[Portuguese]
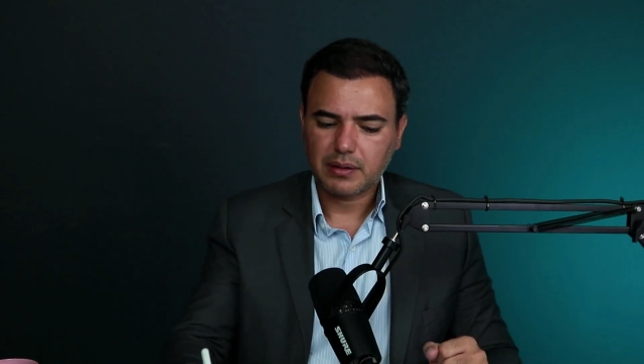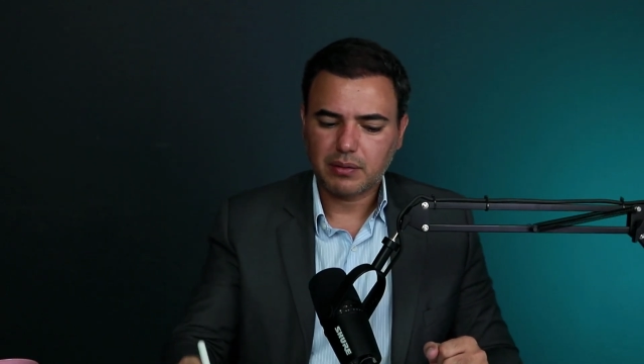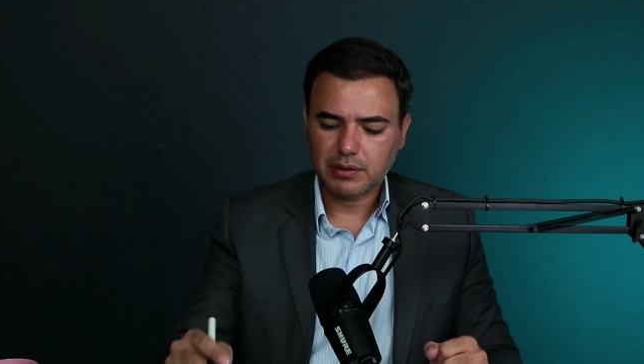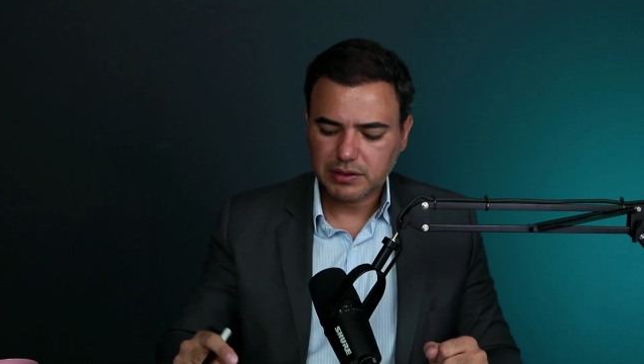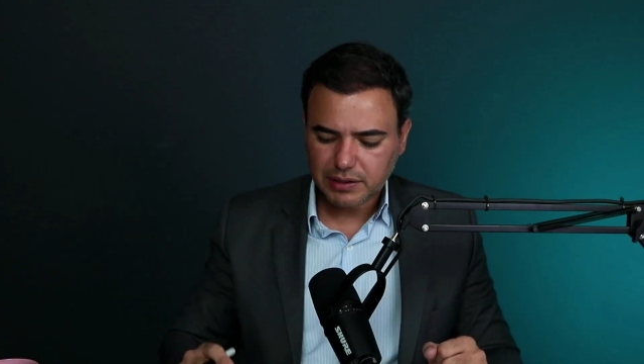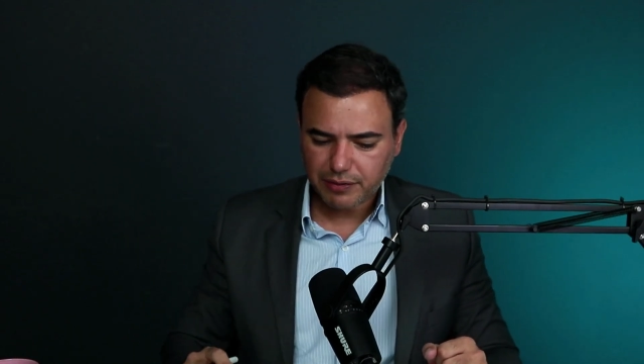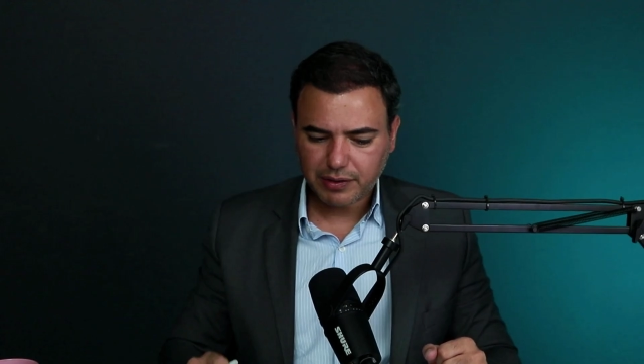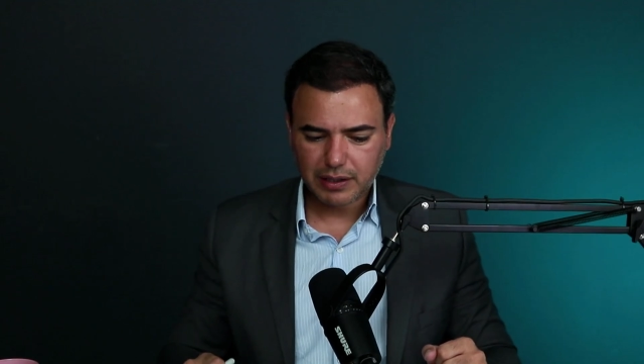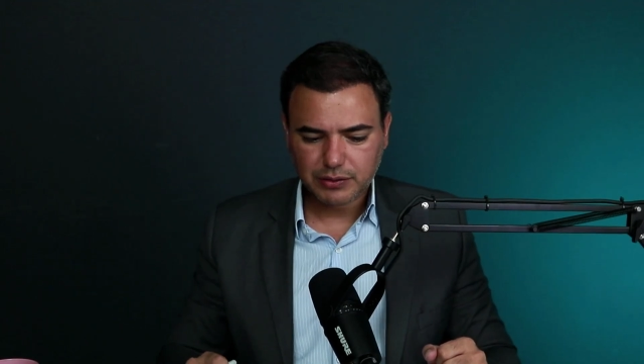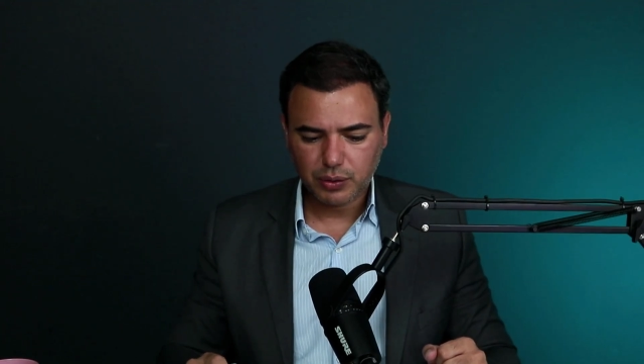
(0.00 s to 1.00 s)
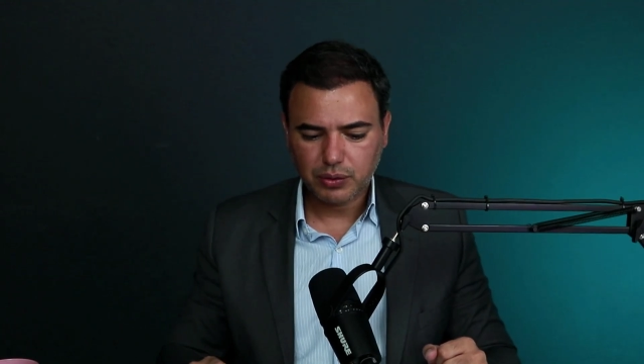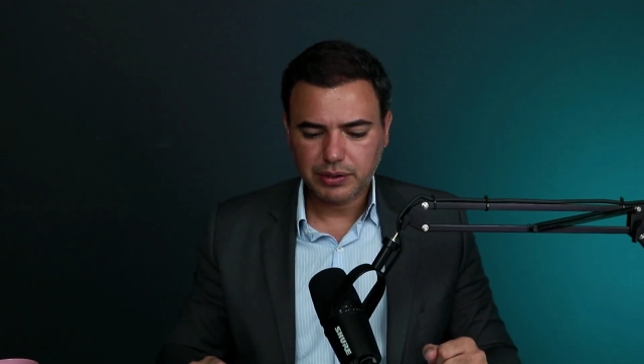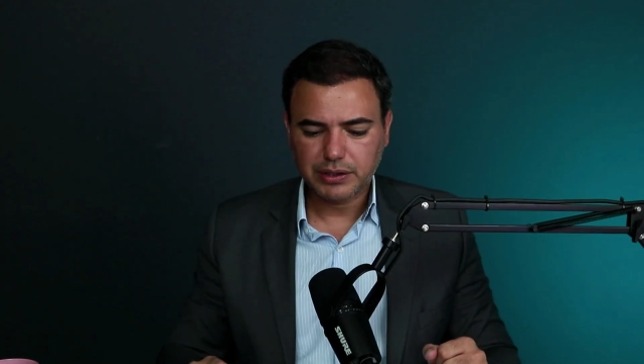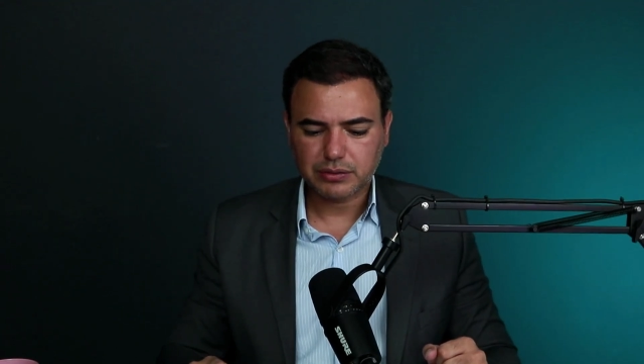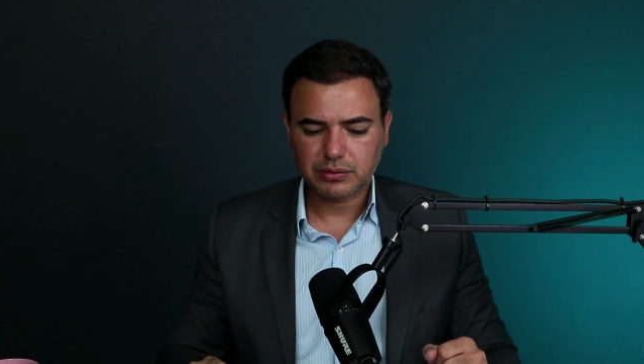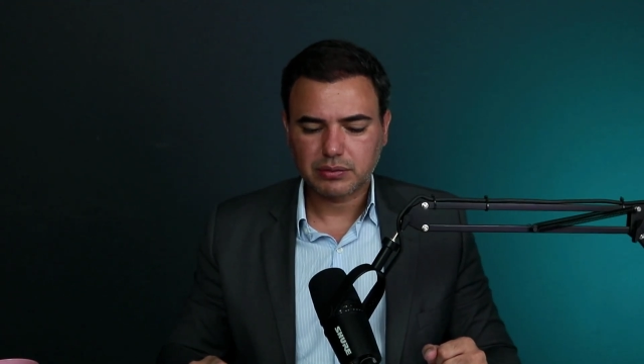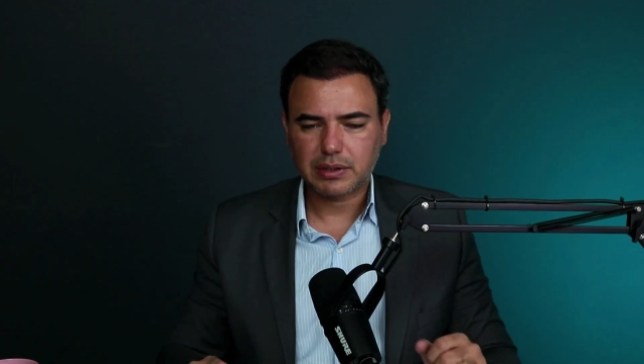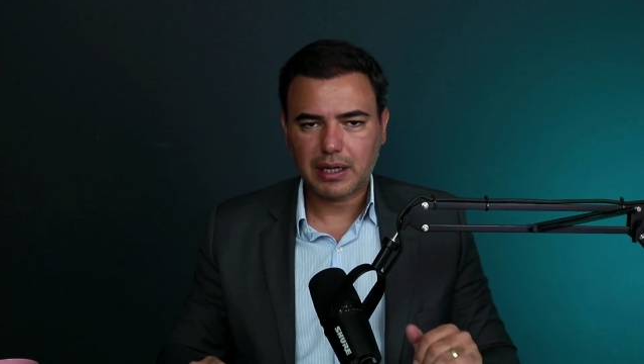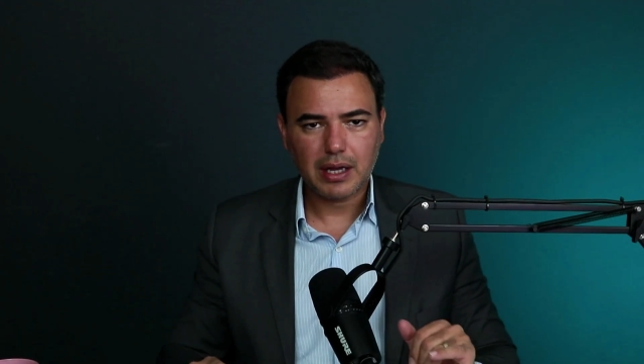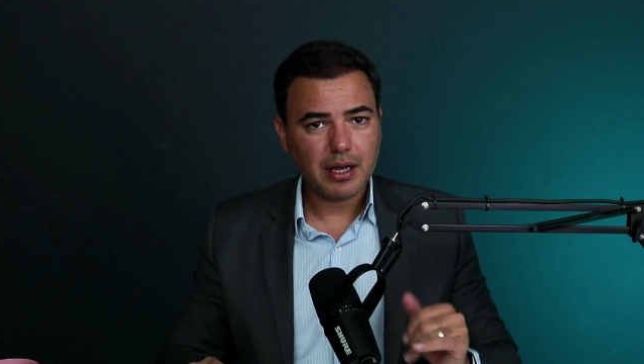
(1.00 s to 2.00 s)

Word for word: Então a gente tem que ficar de olho nisso, tá?